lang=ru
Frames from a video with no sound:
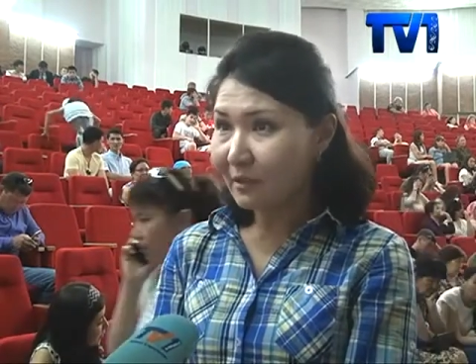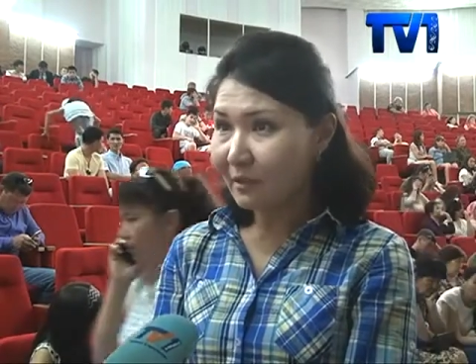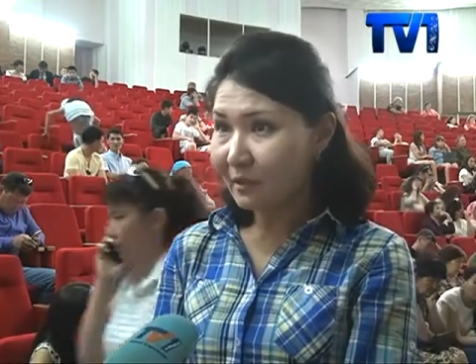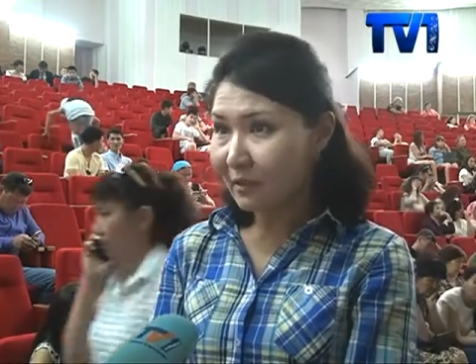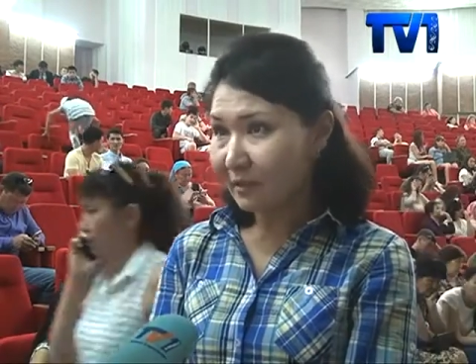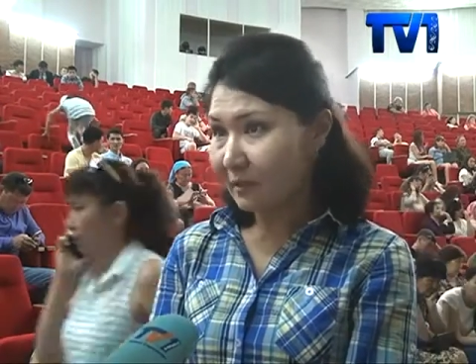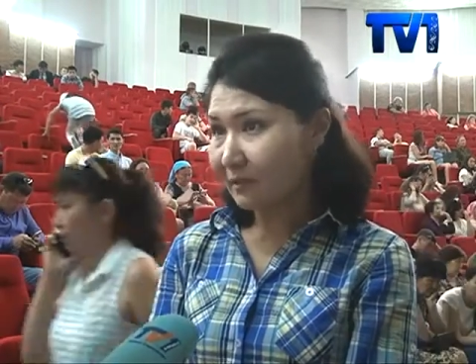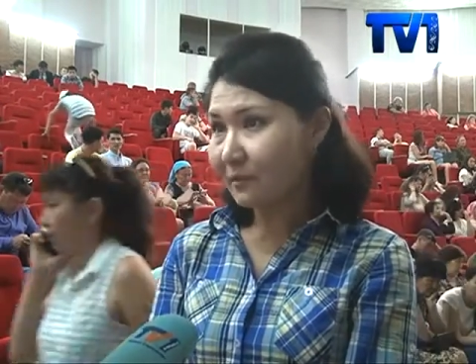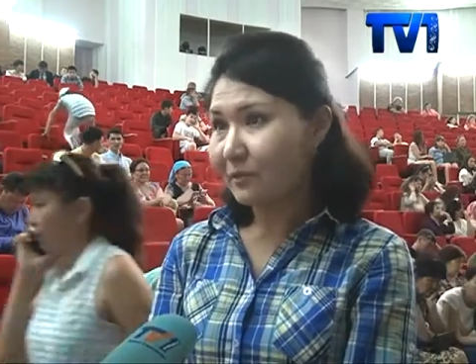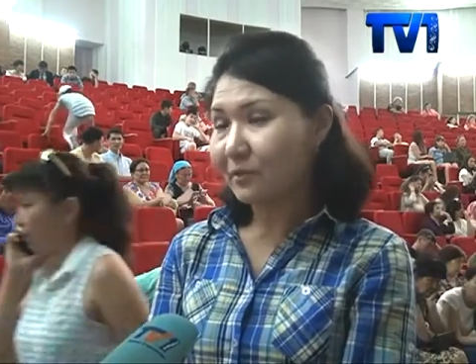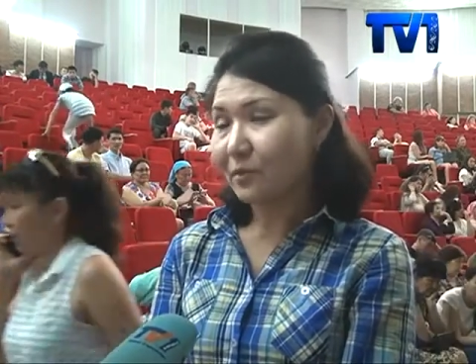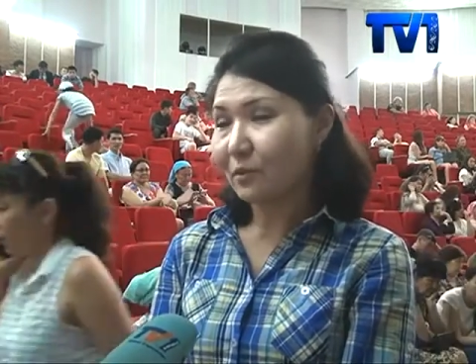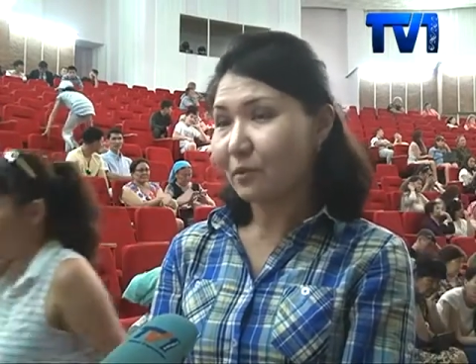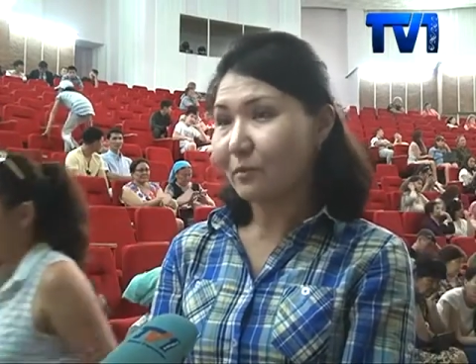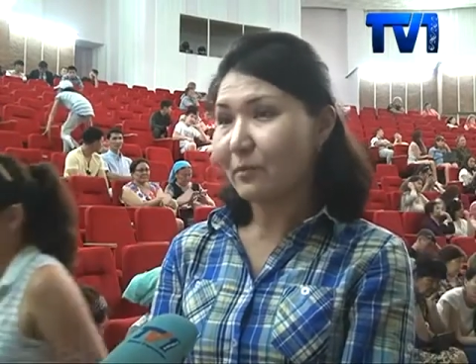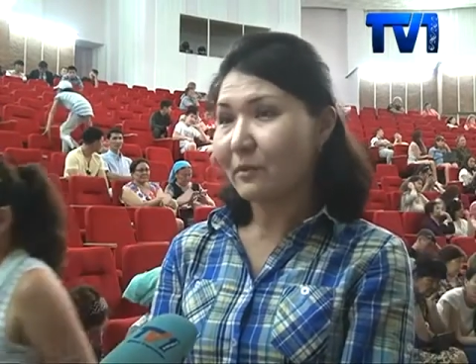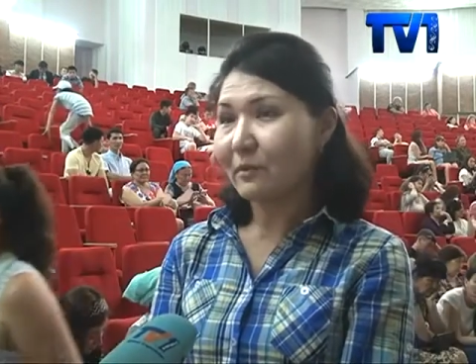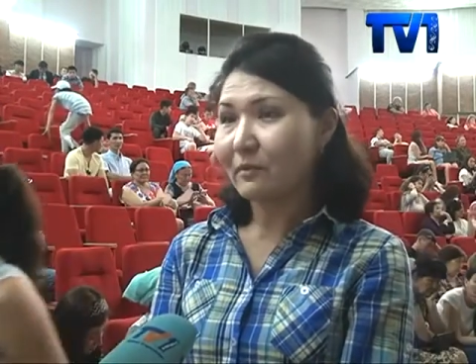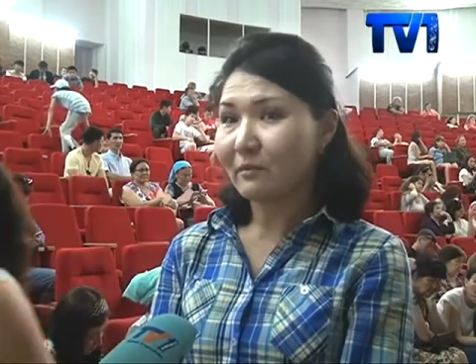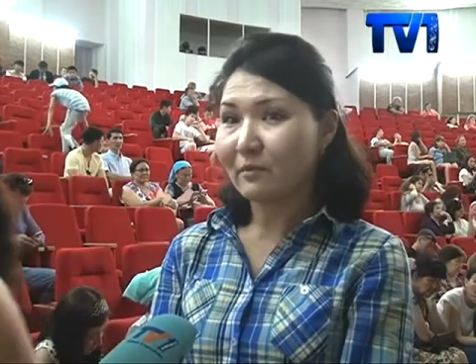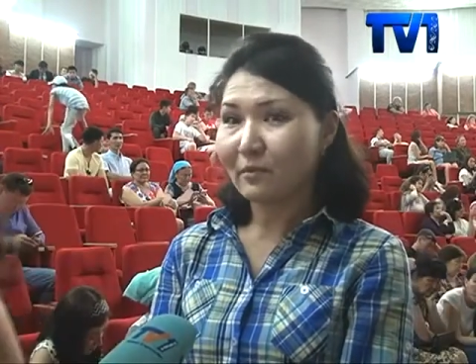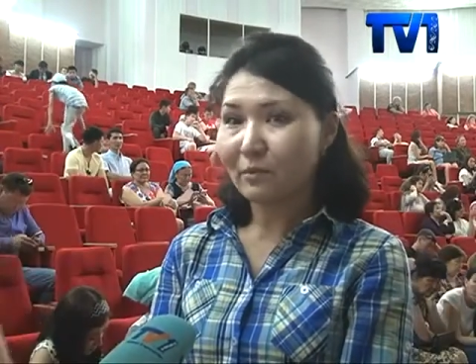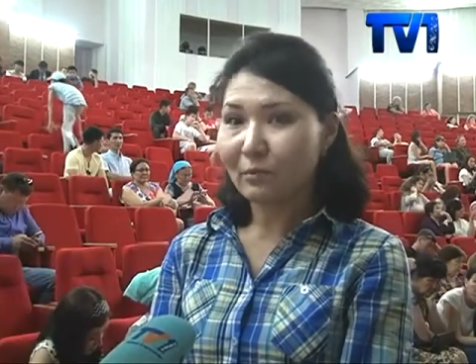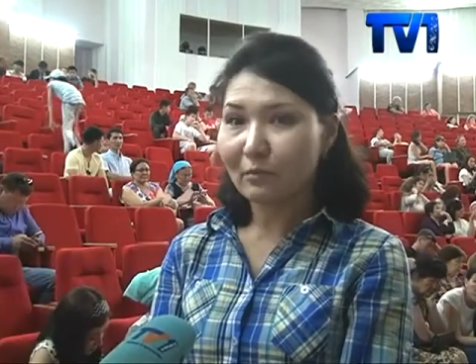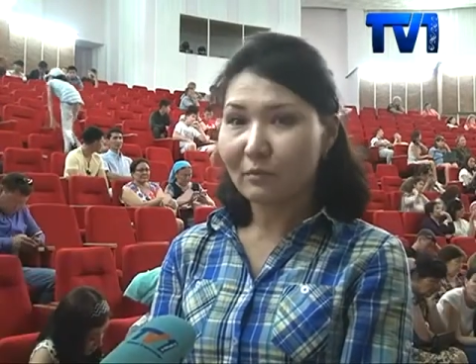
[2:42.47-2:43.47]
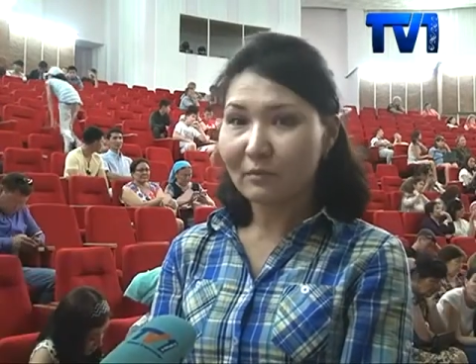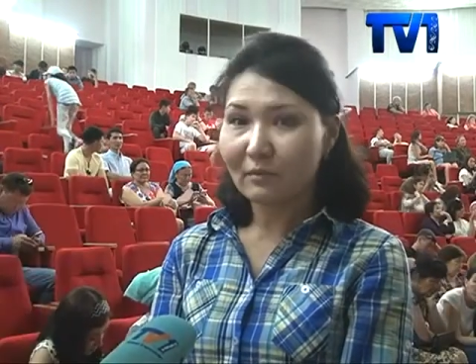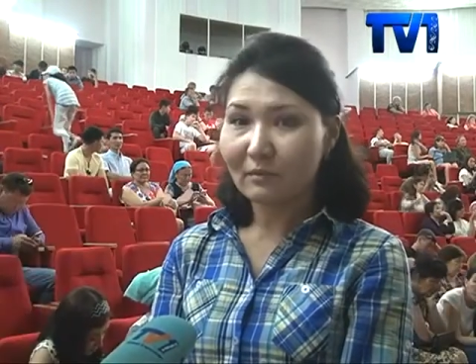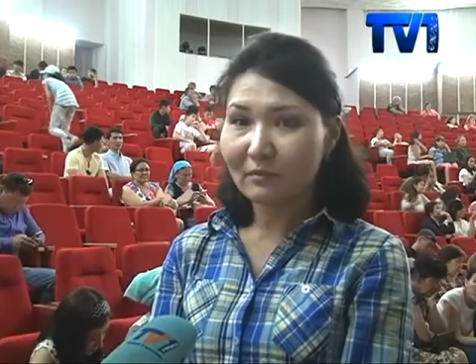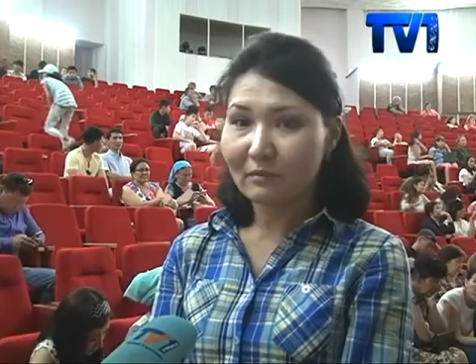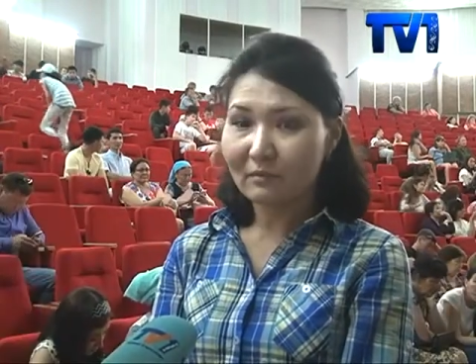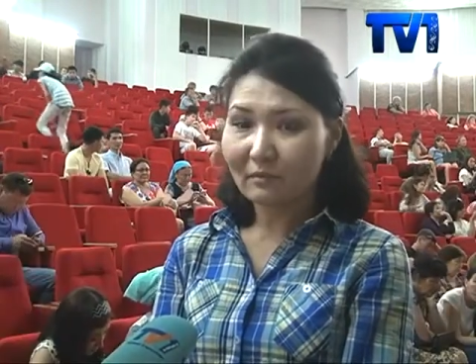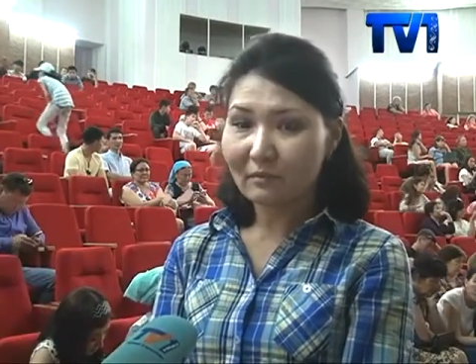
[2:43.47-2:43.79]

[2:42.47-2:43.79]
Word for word: и все приведут.